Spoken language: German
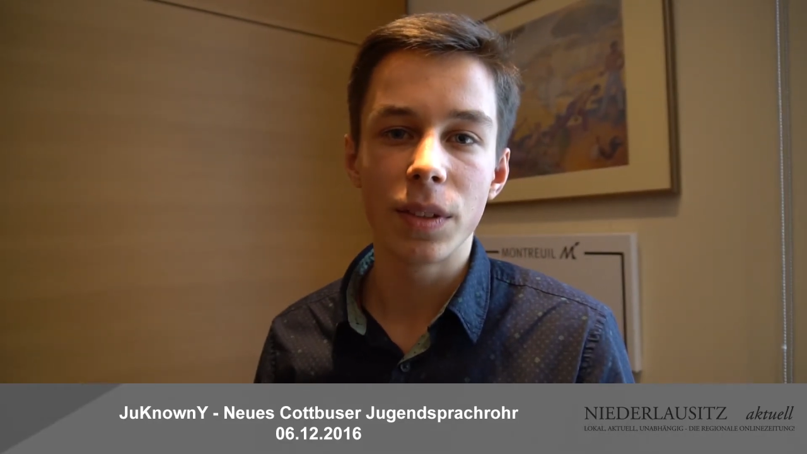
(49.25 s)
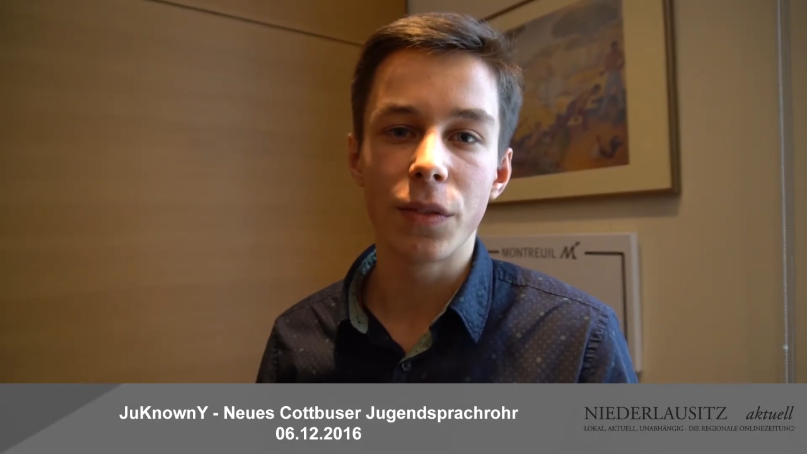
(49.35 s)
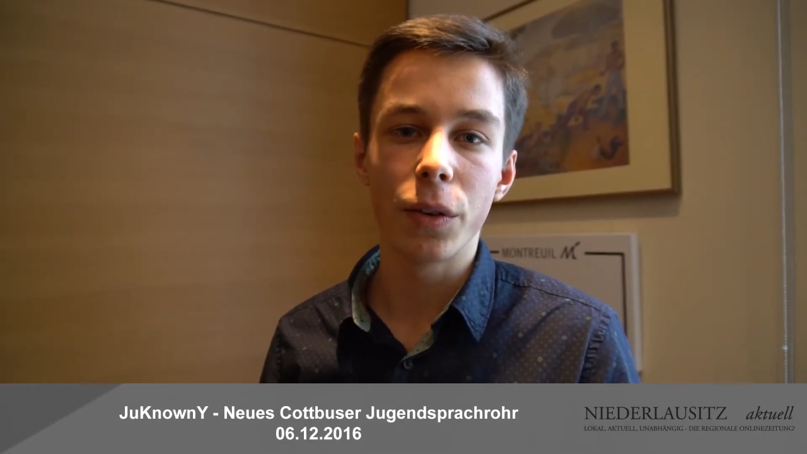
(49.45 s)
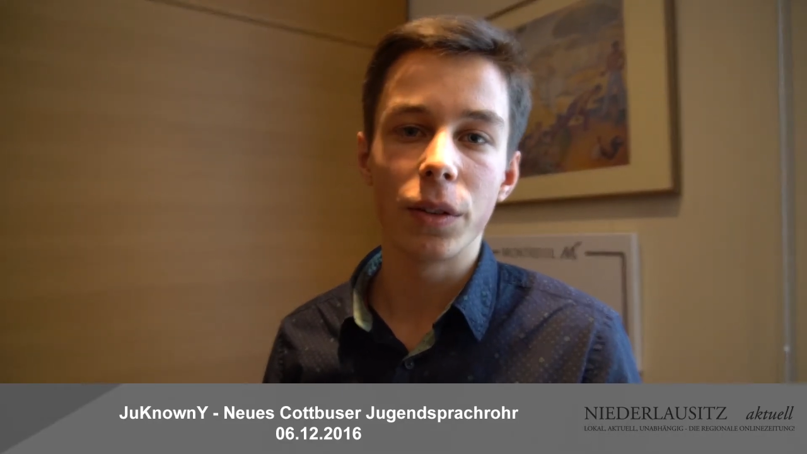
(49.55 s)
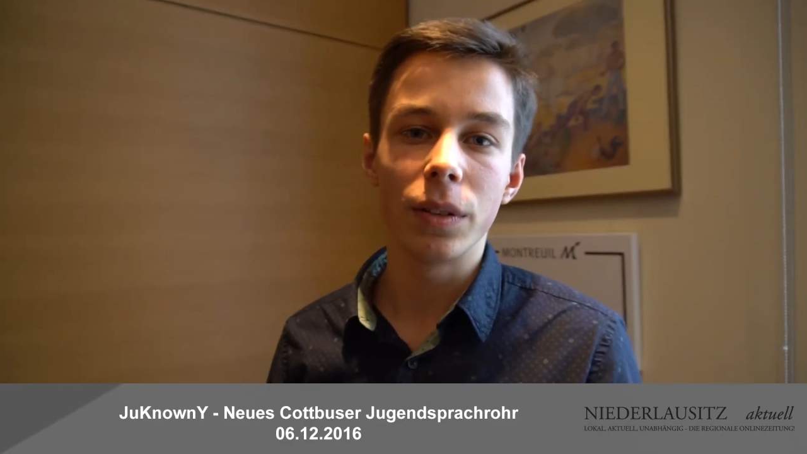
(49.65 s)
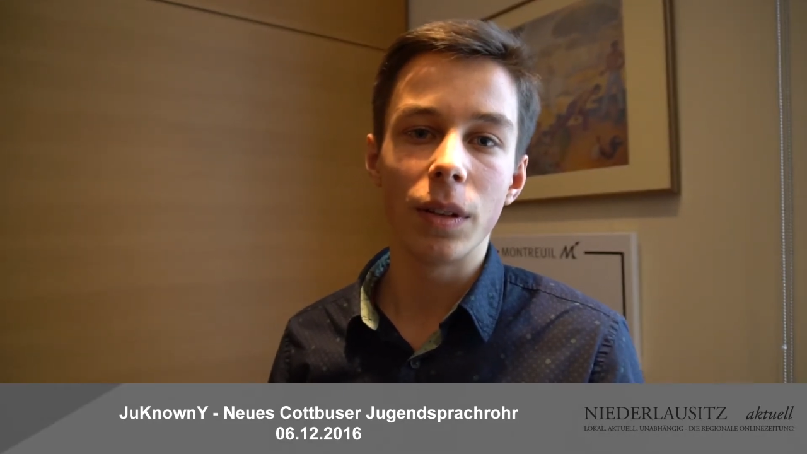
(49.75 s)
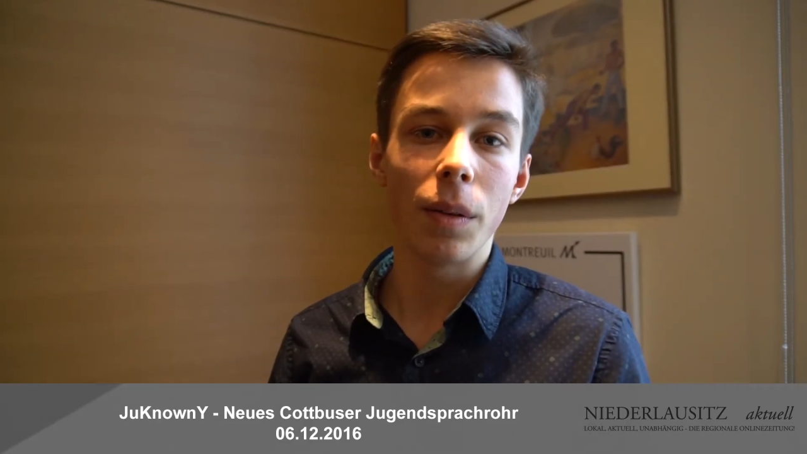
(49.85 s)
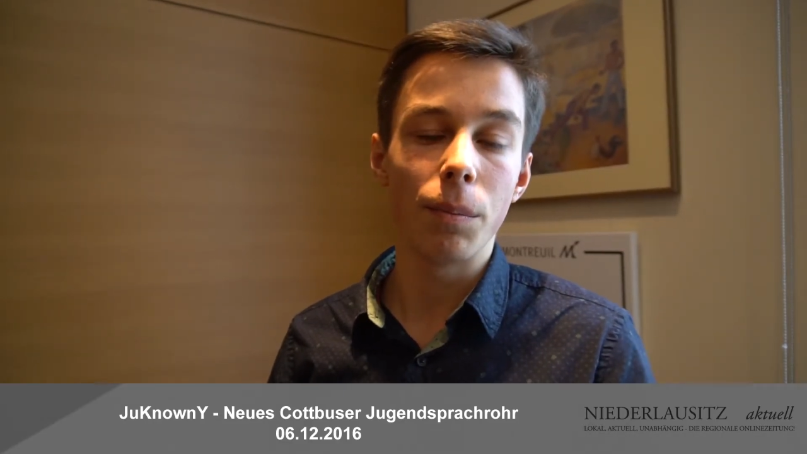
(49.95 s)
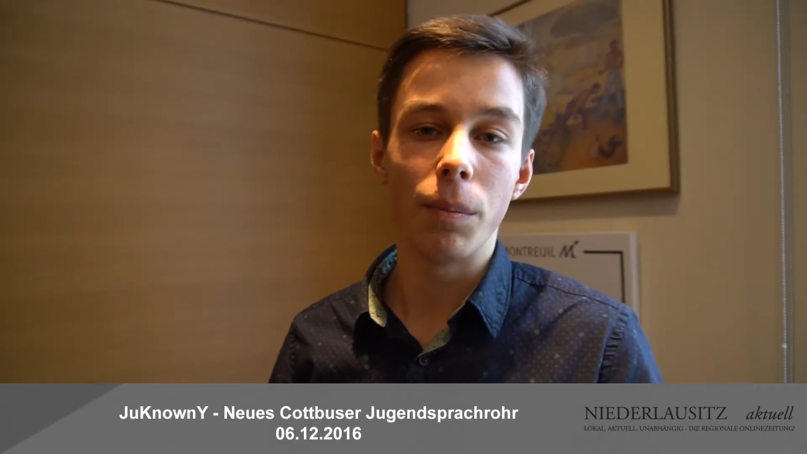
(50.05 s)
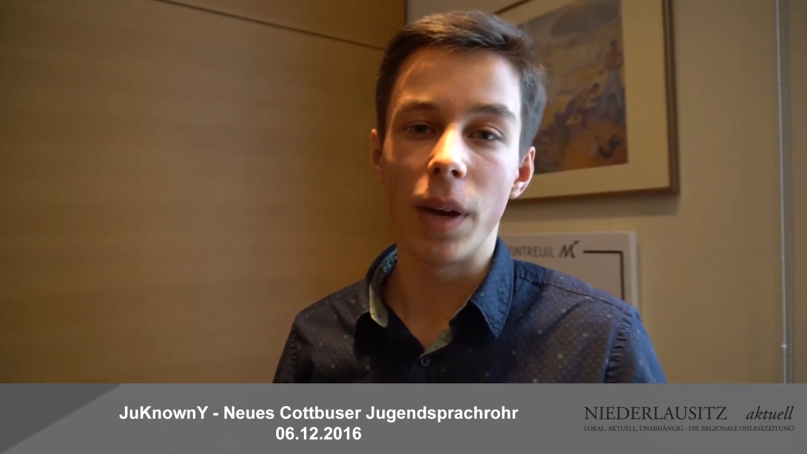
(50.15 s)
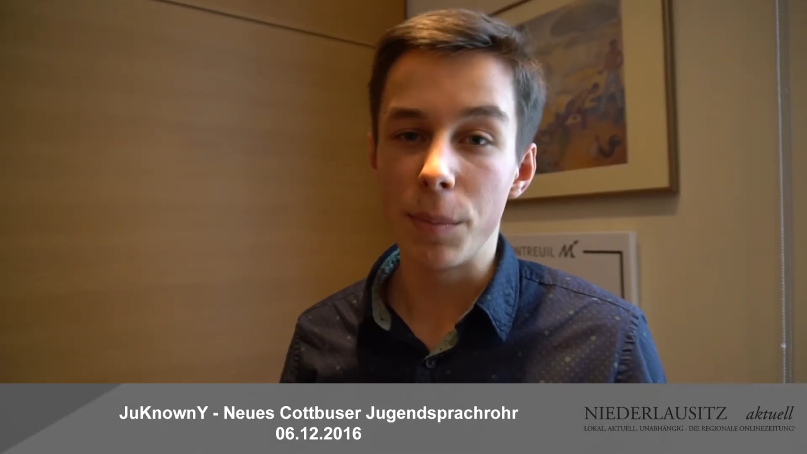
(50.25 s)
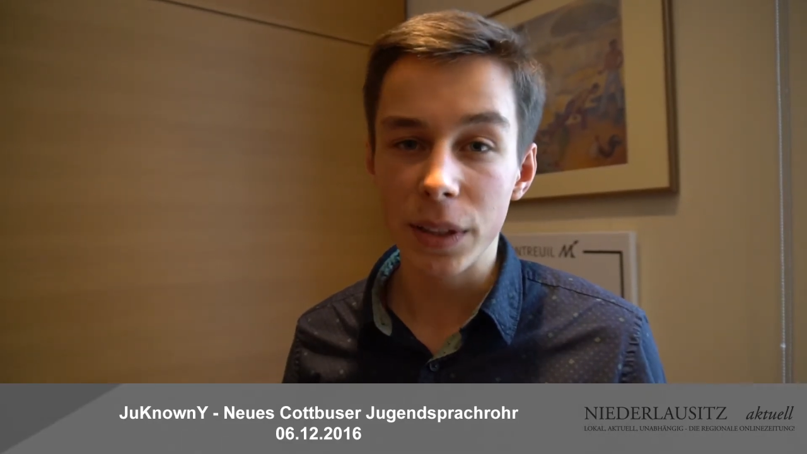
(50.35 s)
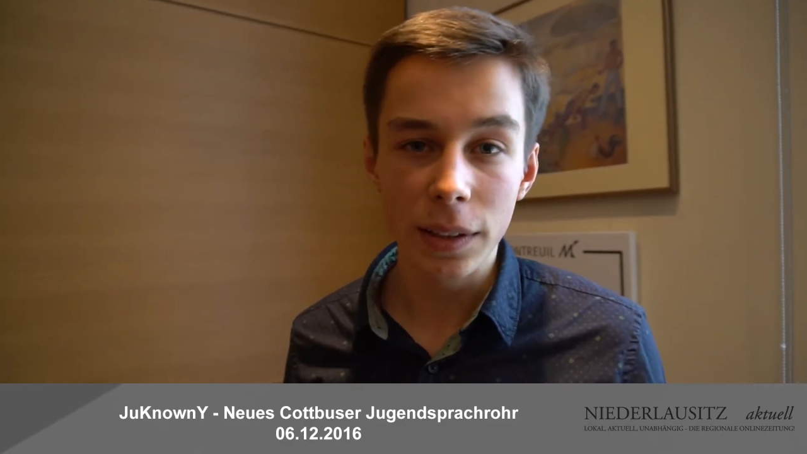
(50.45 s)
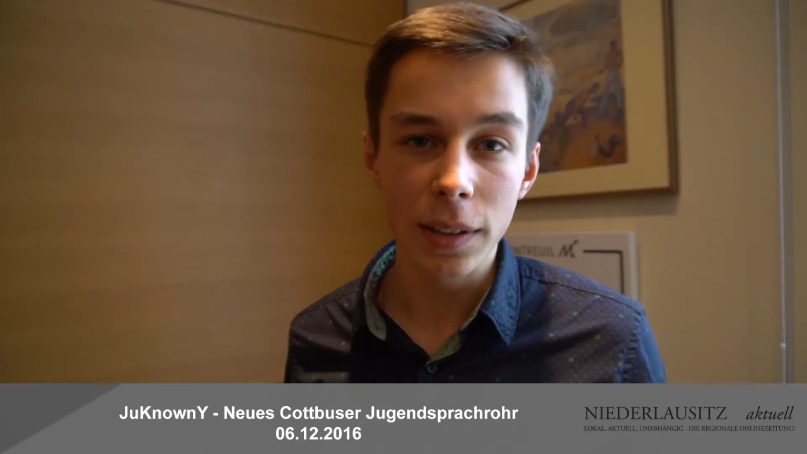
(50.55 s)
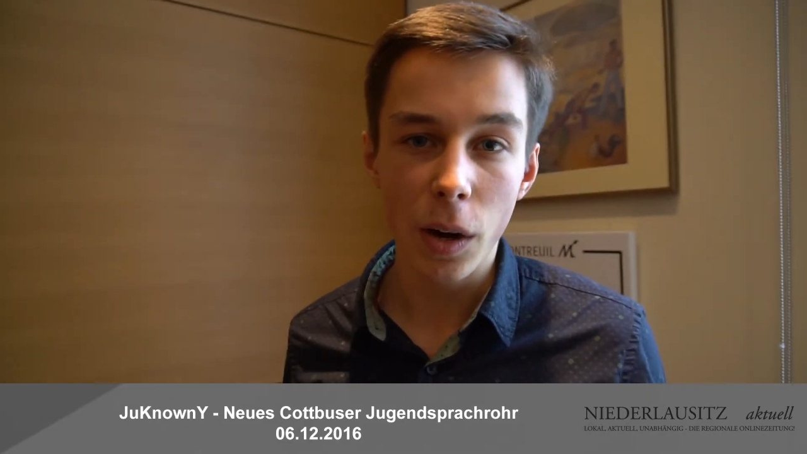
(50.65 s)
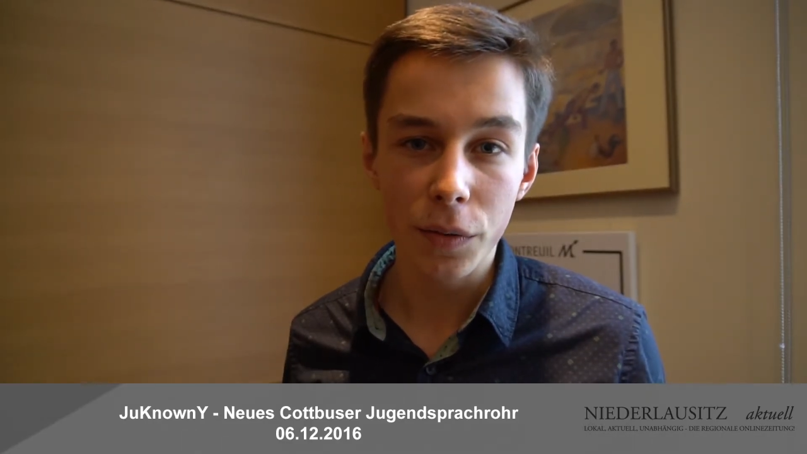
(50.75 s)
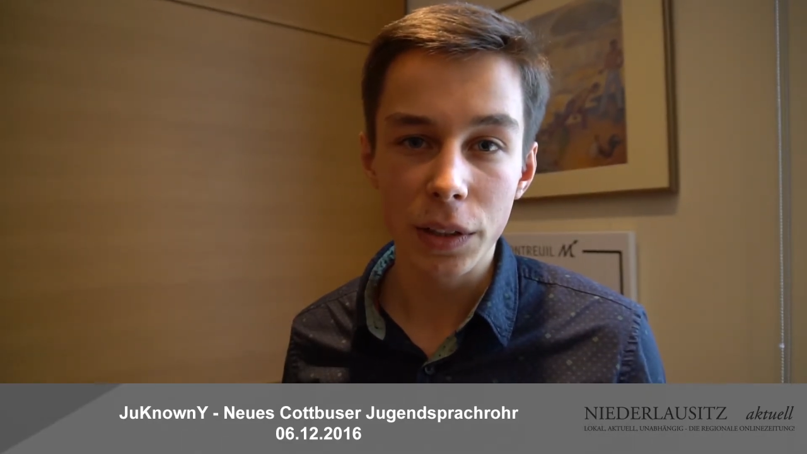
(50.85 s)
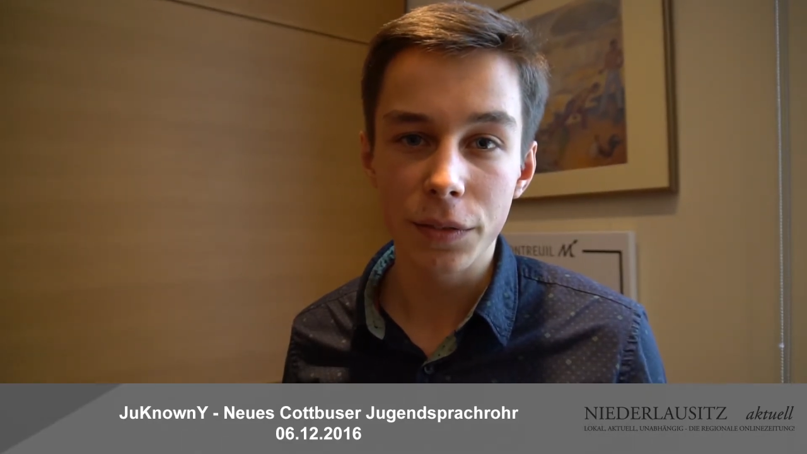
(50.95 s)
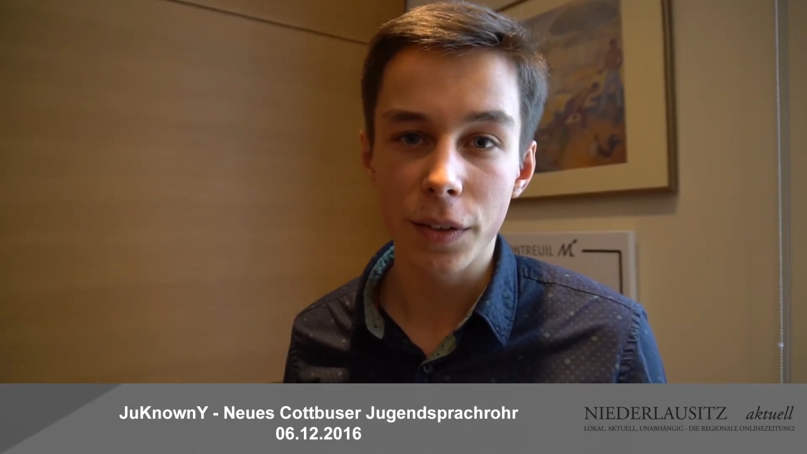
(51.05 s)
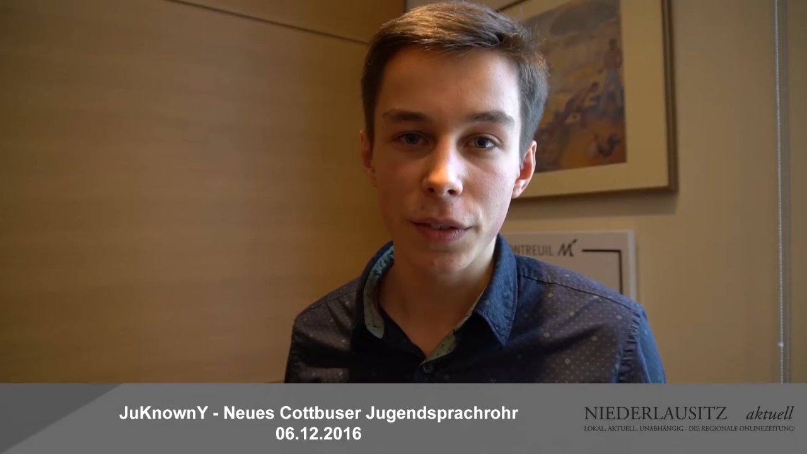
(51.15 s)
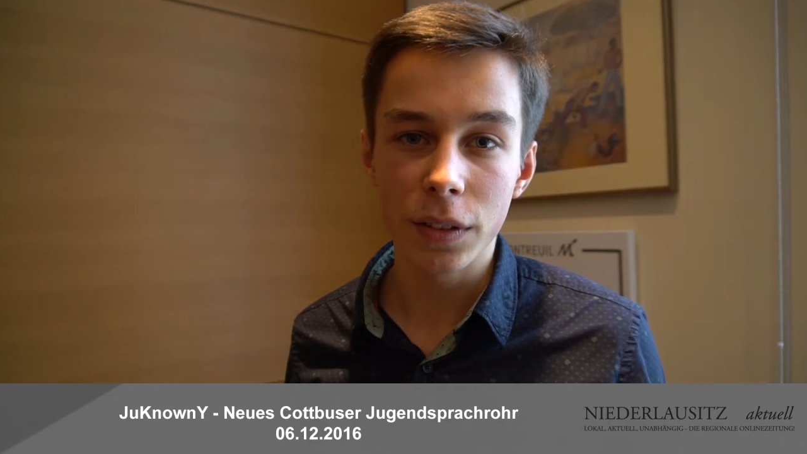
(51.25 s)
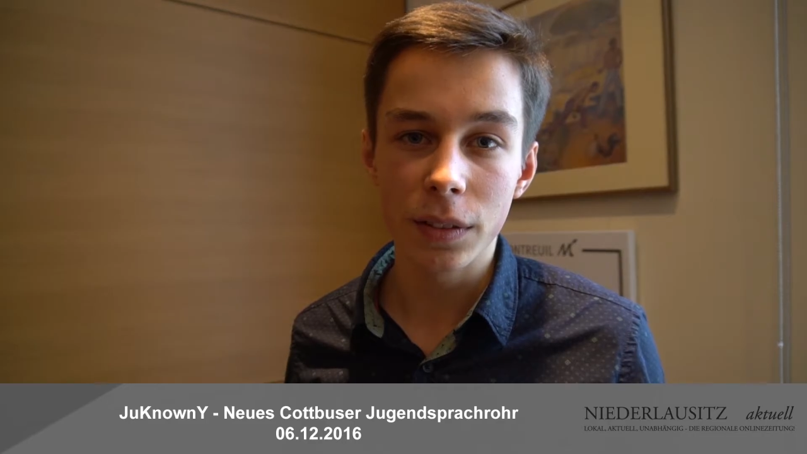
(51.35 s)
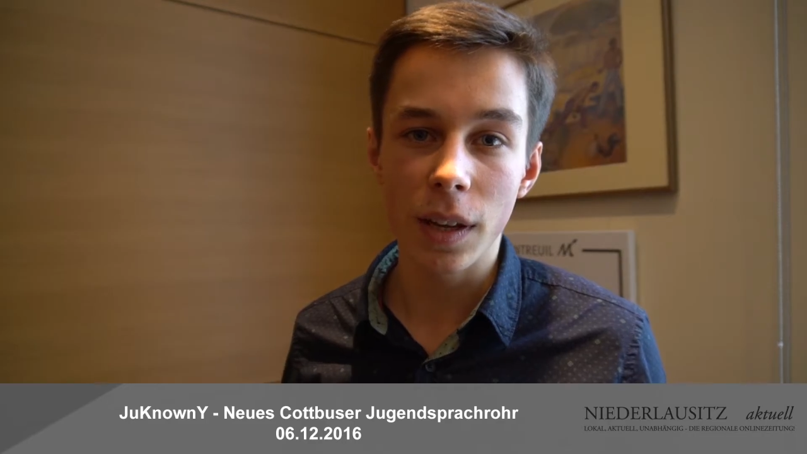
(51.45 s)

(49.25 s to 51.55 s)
wir wollen mehr Mitglieder auf jeden Fall finden.